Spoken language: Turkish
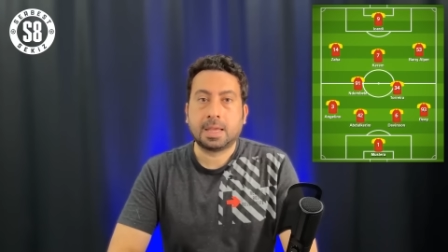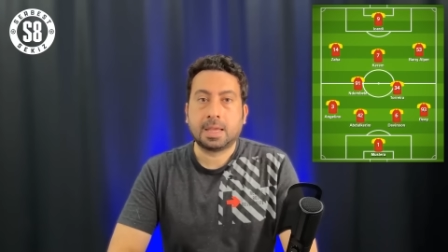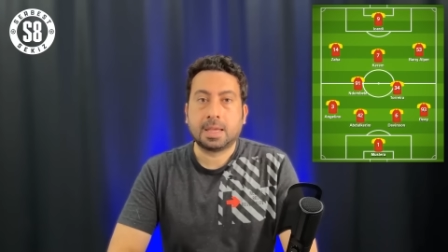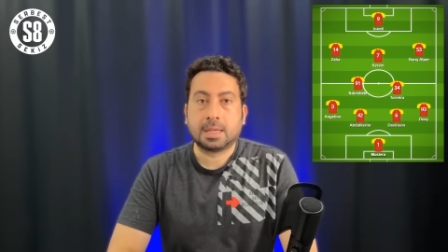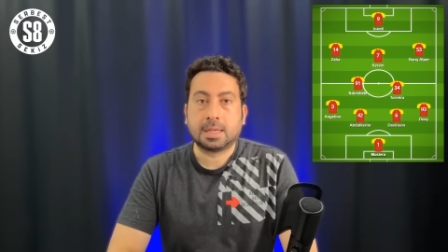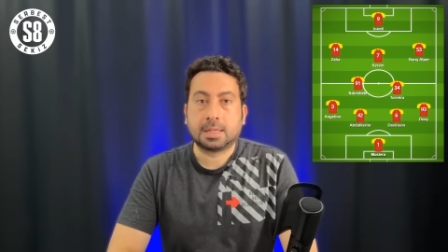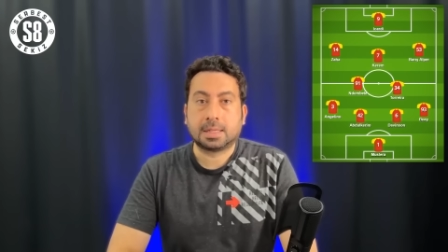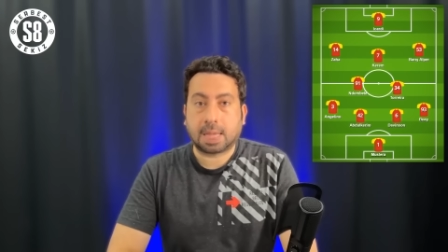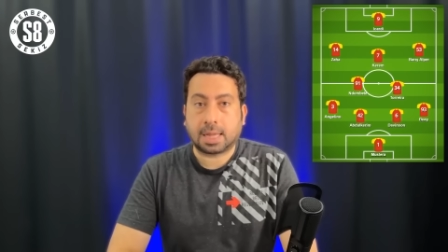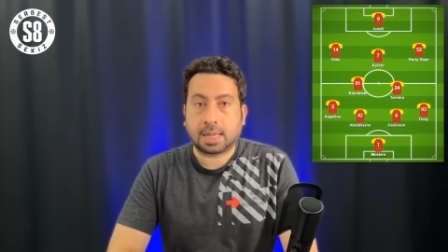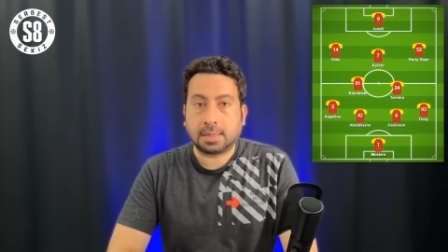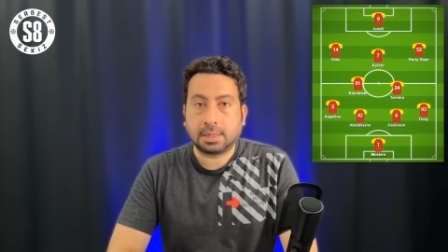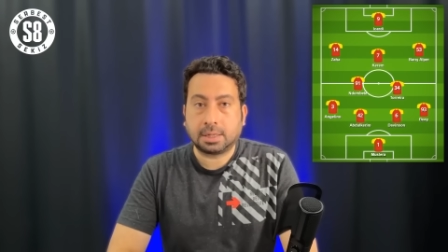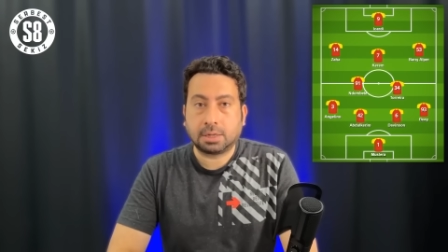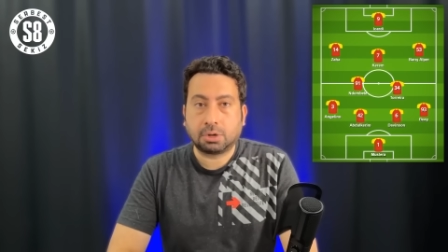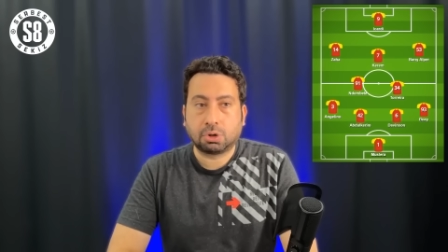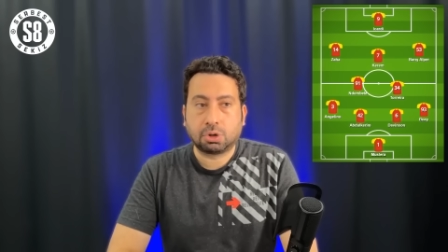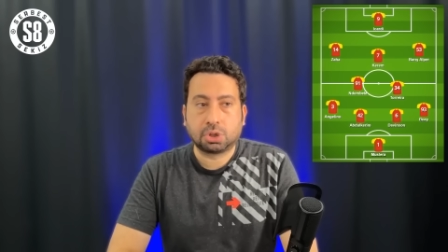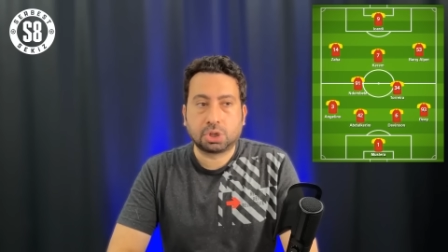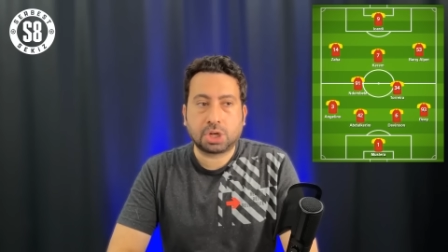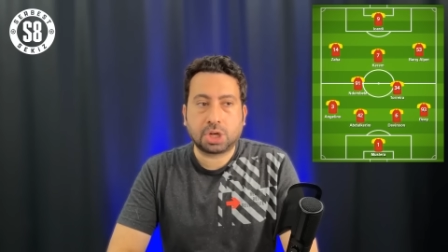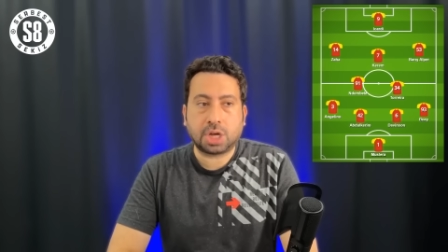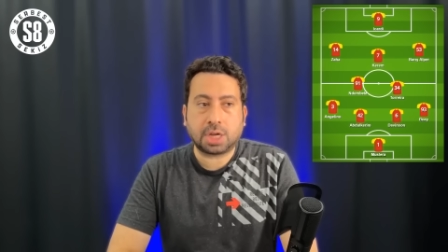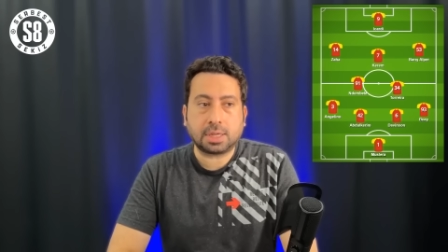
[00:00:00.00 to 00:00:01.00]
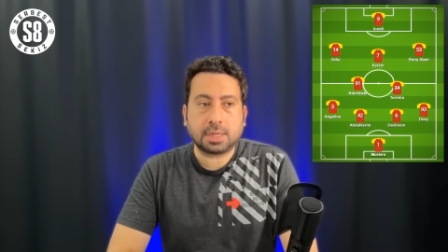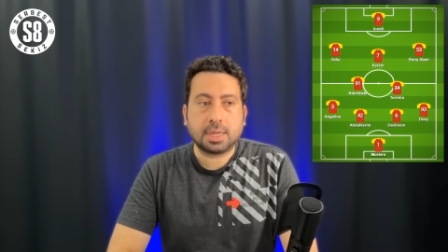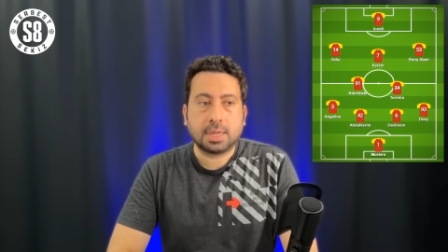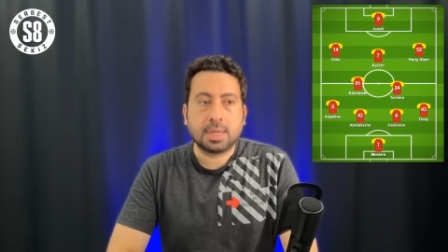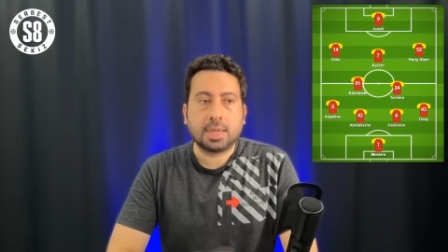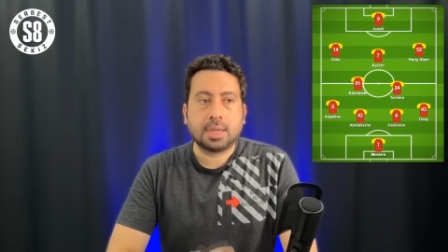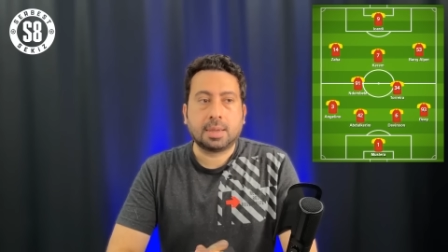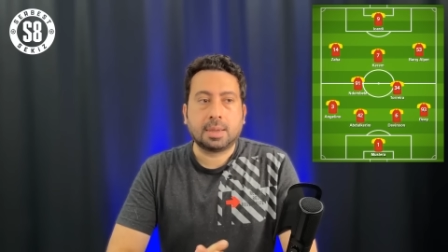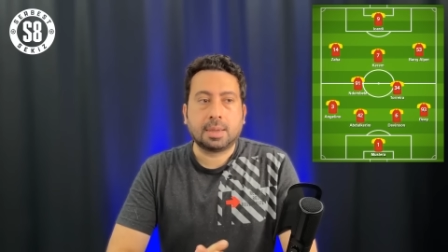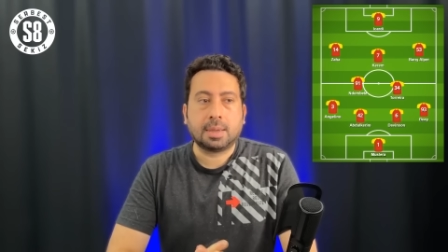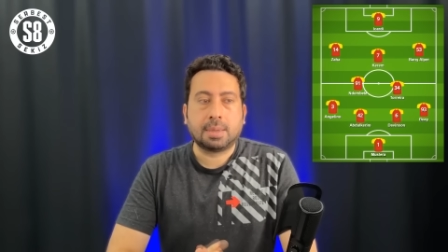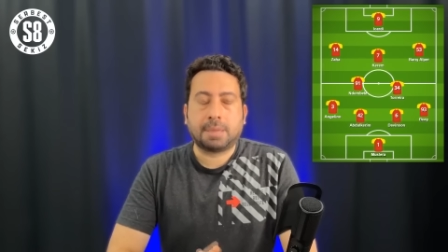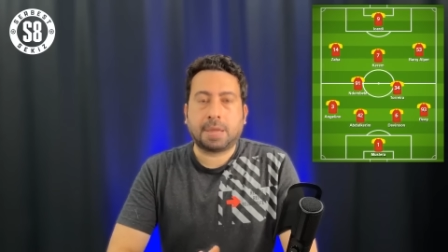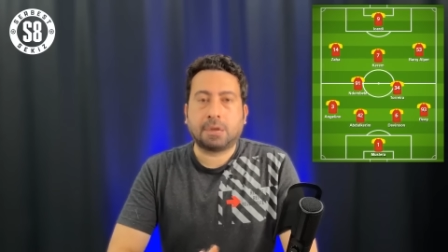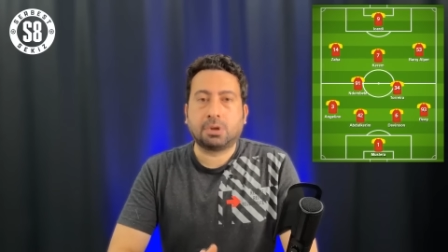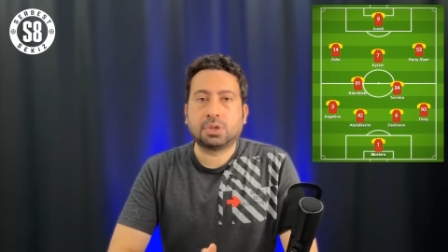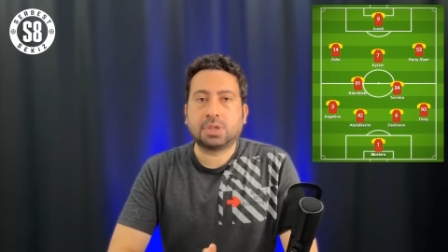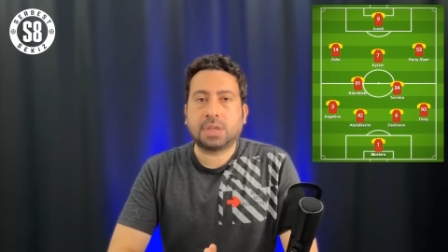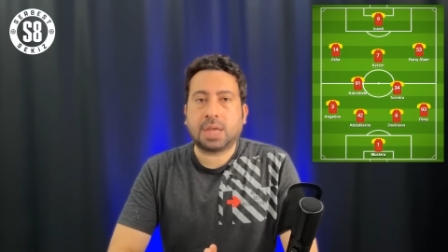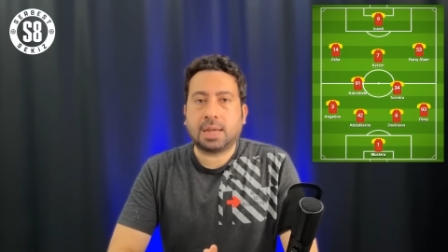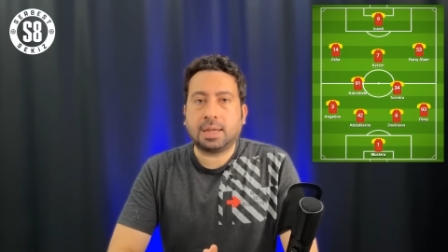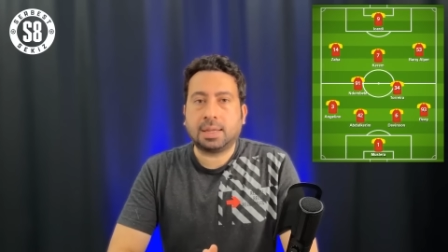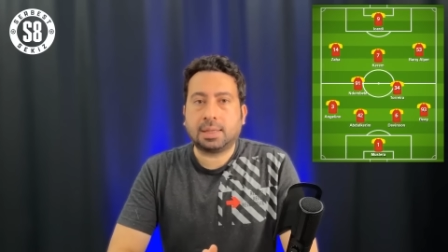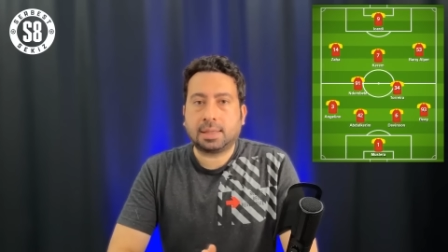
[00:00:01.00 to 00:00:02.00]
sahnede olacak. Ben
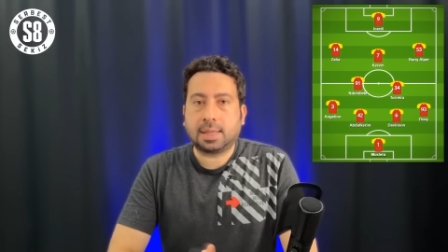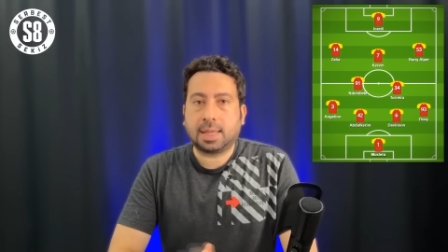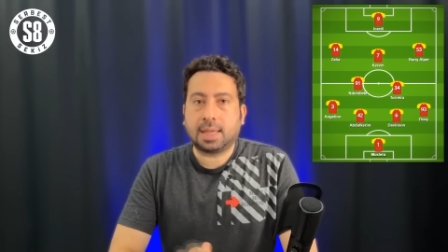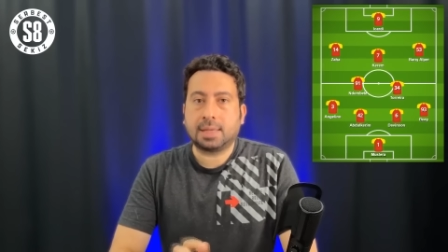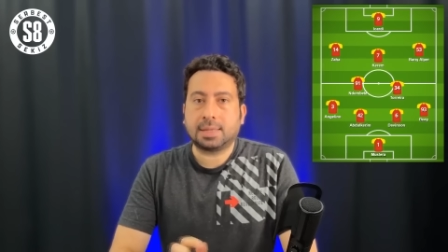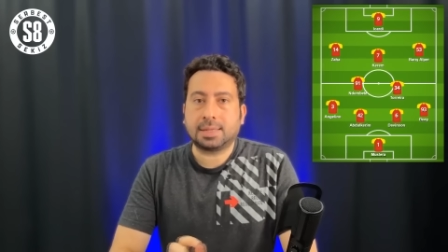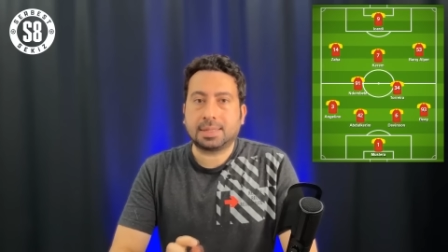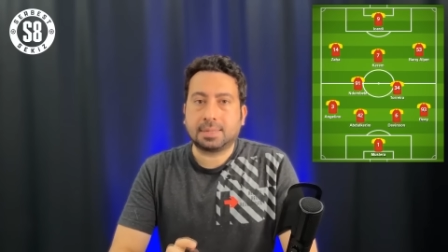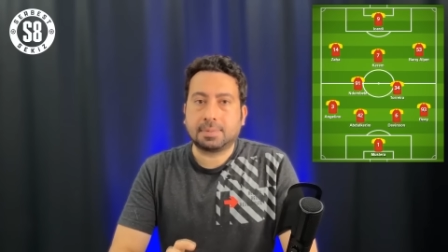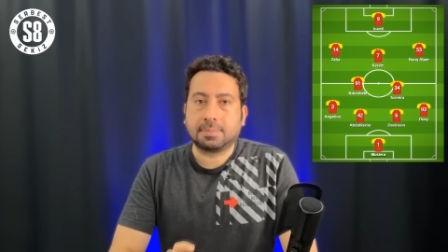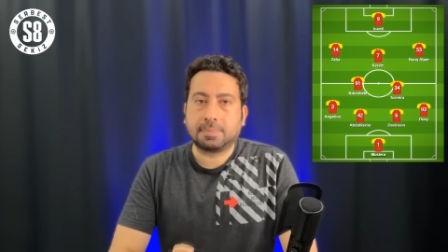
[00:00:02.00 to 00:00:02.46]
özellikle